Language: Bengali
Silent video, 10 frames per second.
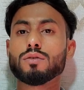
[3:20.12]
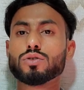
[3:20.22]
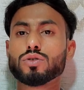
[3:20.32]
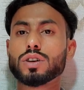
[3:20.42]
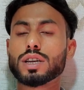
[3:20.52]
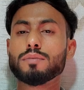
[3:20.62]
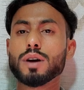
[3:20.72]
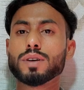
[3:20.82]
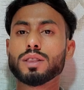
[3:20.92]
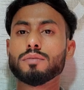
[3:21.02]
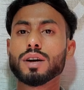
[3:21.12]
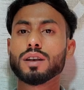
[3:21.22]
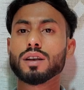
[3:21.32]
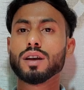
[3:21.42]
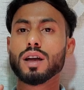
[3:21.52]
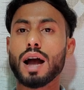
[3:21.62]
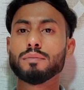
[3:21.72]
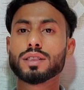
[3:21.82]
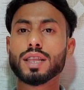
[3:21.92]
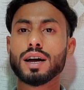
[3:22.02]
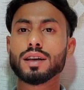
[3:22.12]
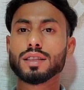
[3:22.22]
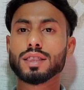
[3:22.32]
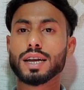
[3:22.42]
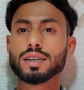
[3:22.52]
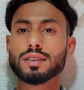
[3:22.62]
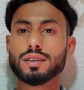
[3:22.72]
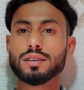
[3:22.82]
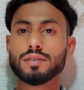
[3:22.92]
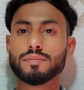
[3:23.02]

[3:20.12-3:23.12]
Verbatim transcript: উত্তর কিভাবে দিবেন আমি তা দেখাচ্ছি